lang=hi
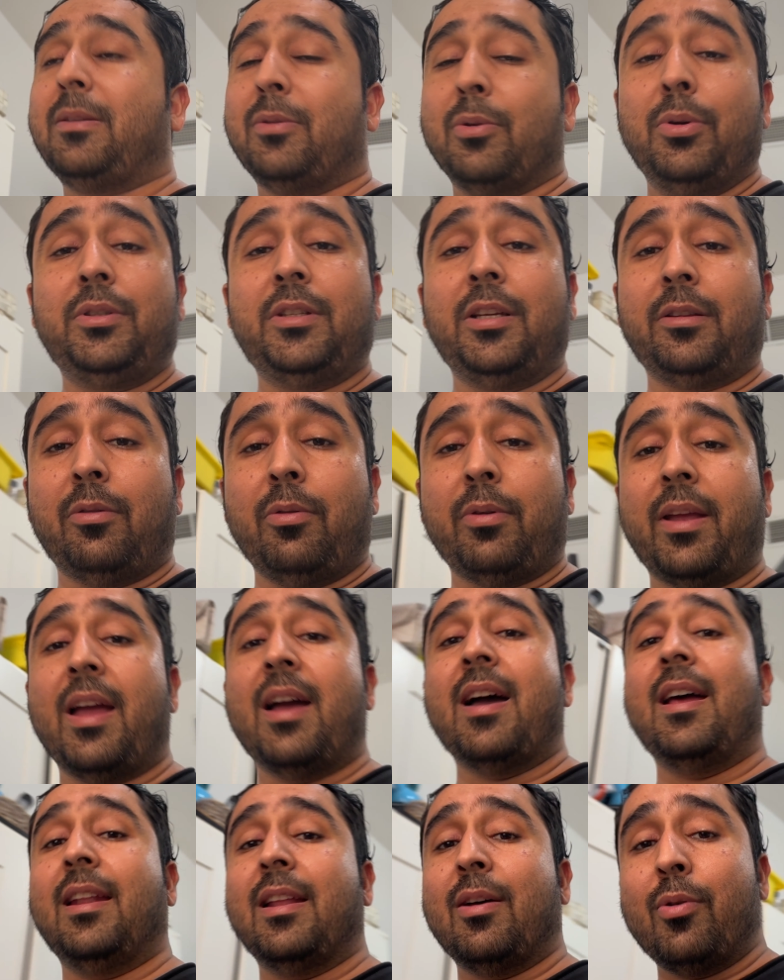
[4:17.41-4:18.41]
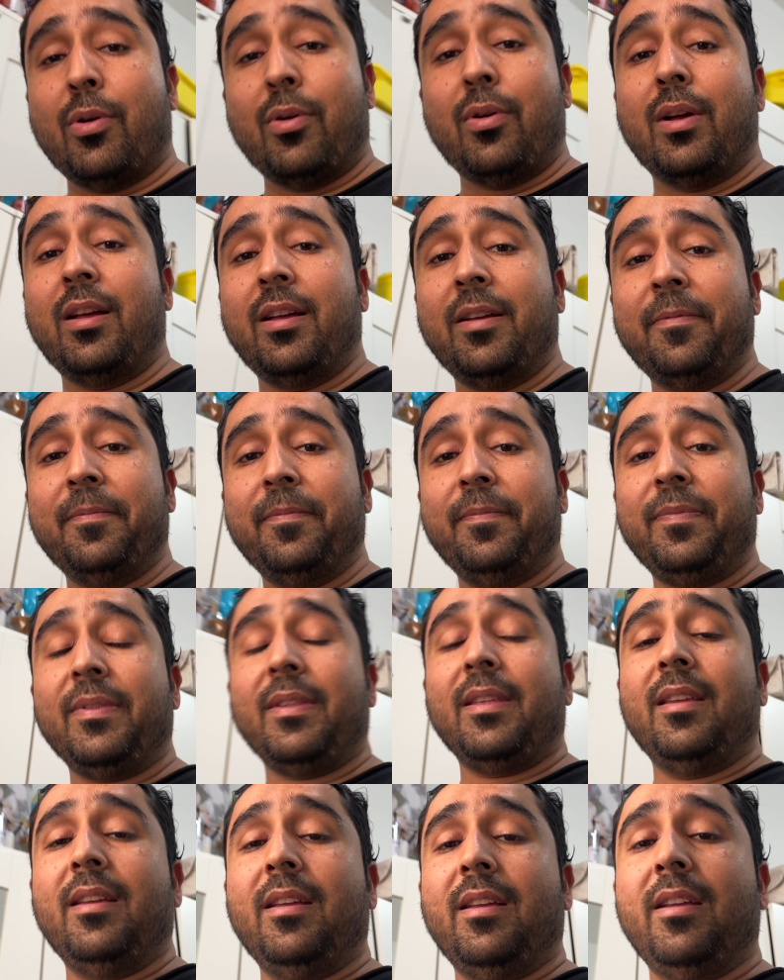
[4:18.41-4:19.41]
सोच सकता हूँ क्या हाल होगा
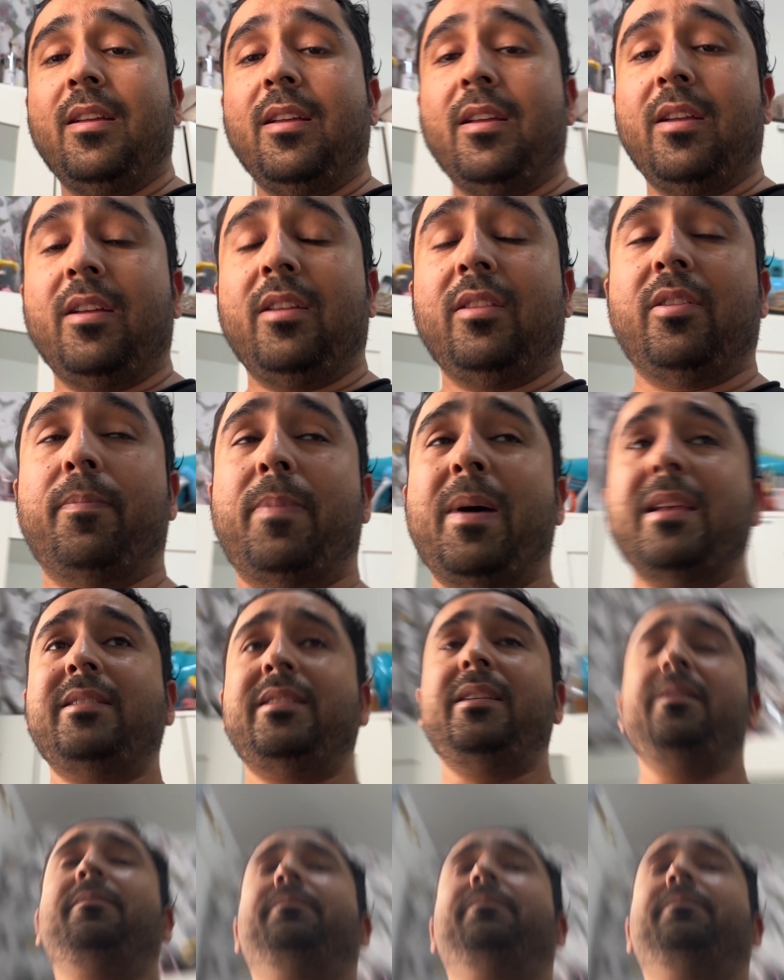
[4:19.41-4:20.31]
तो बाजी